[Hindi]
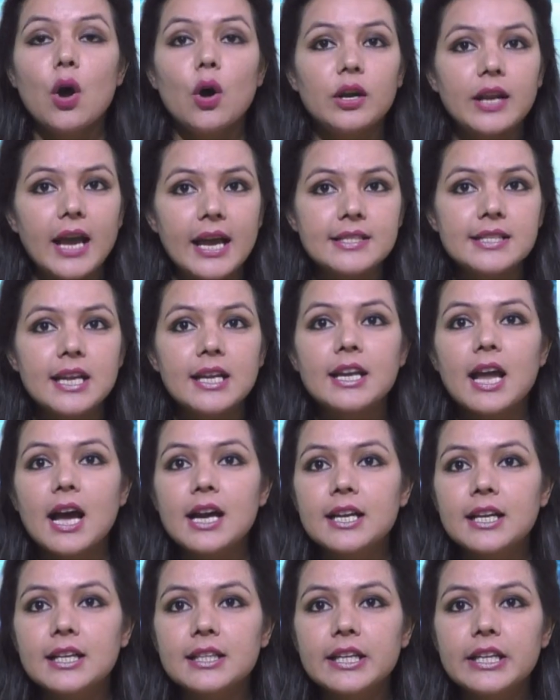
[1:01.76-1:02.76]
और ऐसा न
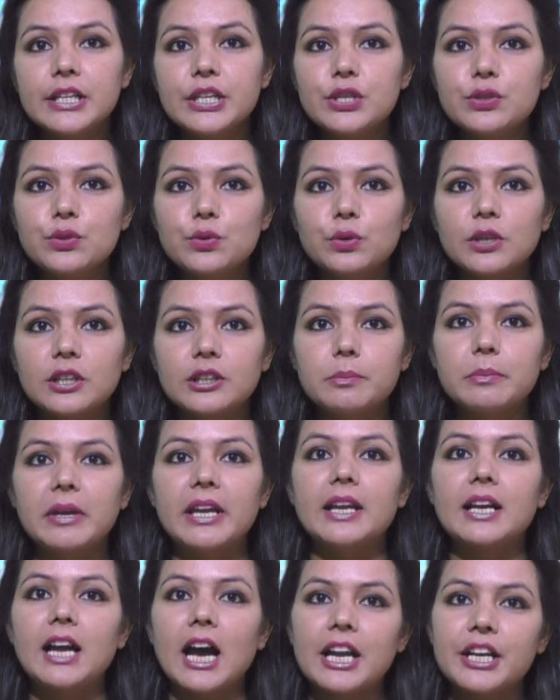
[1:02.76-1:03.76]
करने की सूरत में
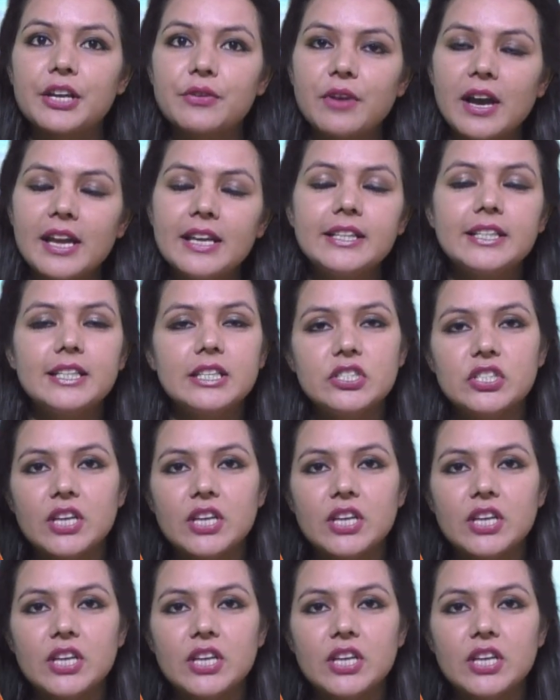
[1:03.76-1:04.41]
कार्यवाही की